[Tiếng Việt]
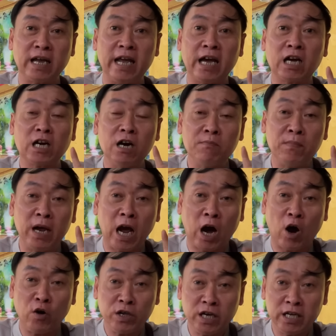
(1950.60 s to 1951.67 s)
nghe cưng mới
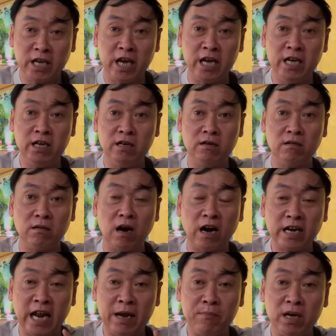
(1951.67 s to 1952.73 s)
hỏi như vậy
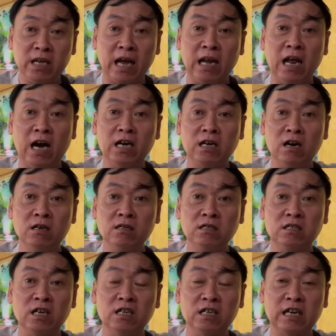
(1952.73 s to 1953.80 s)
ở đây mới trả lời cưng
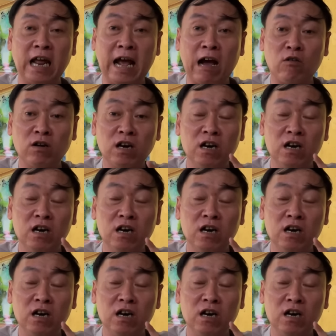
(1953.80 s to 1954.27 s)
chừng nào